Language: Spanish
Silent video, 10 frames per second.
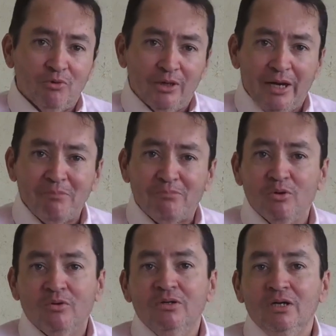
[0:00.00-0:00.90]
Por
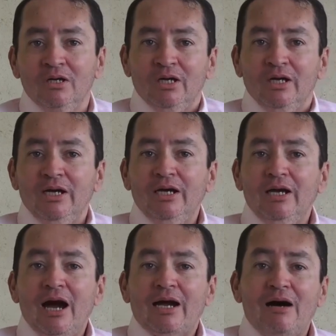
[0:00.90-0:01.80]
ejemplo, eh,
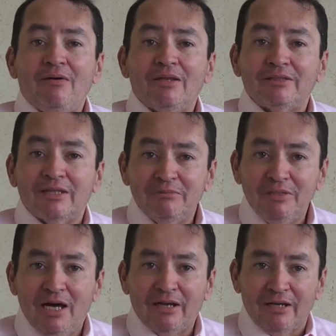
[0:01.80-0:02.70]
acaba de
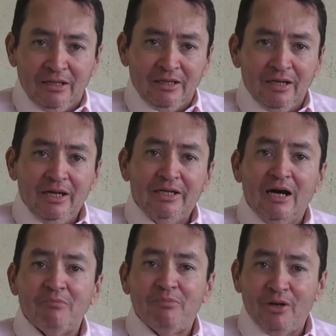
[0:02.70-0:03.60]
terminar el
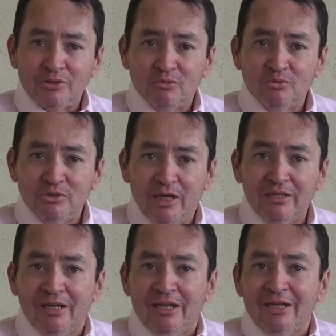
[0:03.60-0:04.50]
Campeonato
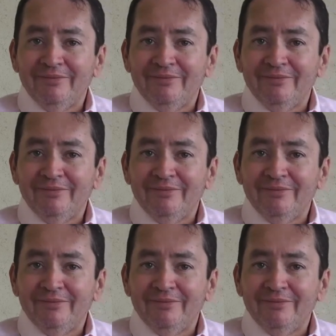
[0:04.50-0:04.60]
Mundial